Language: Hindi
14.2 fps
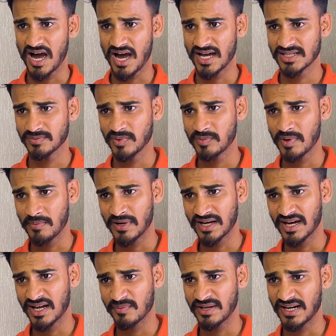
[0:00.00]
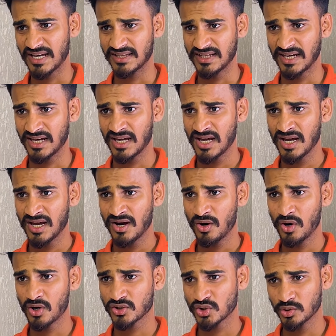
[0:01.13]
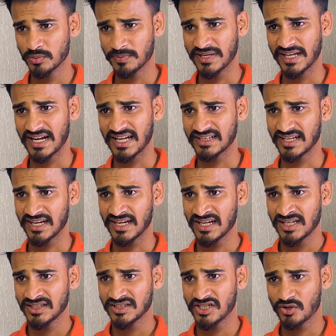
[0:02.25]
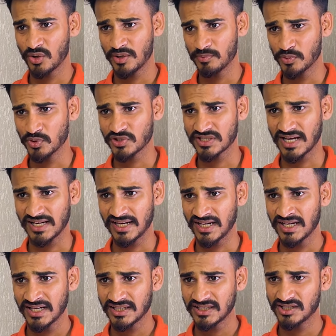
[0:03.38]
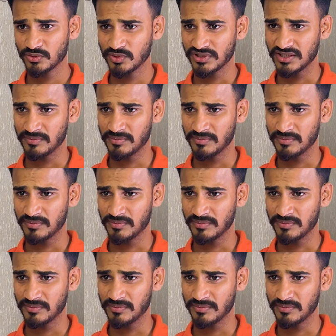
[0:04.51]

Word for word: आज भी पापा घर में रहते हैं और छुप के रहते हैं कि कोई पूछ ना ले कि उनकी